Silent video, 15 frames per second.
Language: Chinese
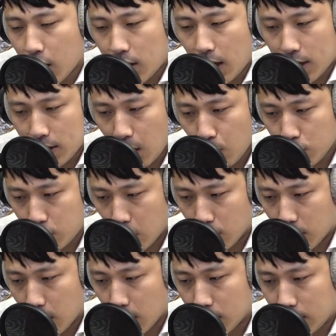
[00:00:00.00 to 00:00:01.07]
那要
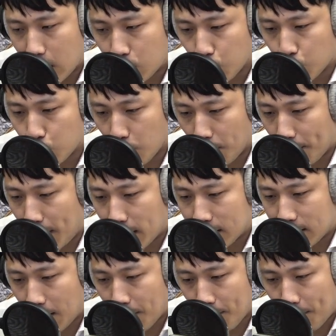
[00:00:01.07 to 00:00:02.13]
求呢，家属准备
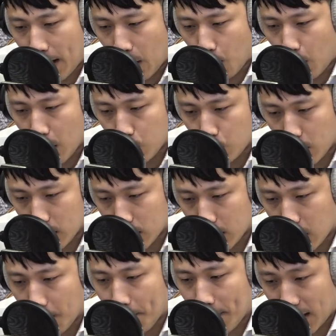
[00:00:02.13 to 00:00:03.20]
三百万元
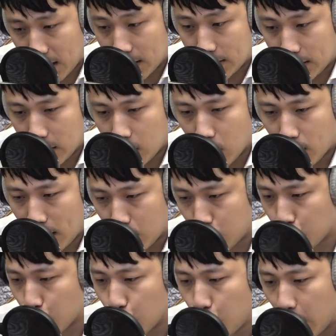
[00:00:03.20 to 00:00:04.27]
的美金哦来
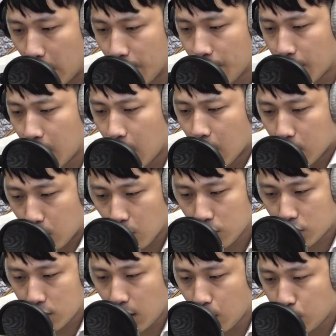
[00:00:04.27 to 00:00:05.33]
赎回，
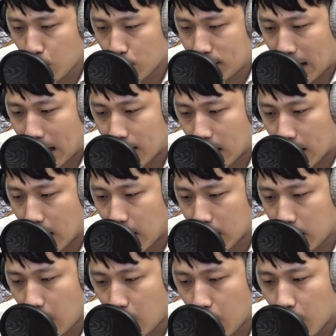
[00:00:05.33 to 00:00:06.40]
同时要求家人啊
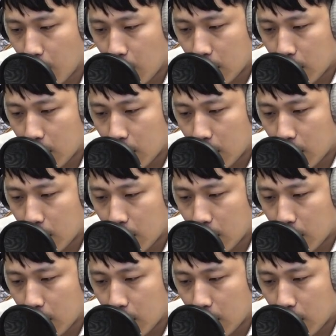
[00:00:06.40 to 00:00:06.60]
到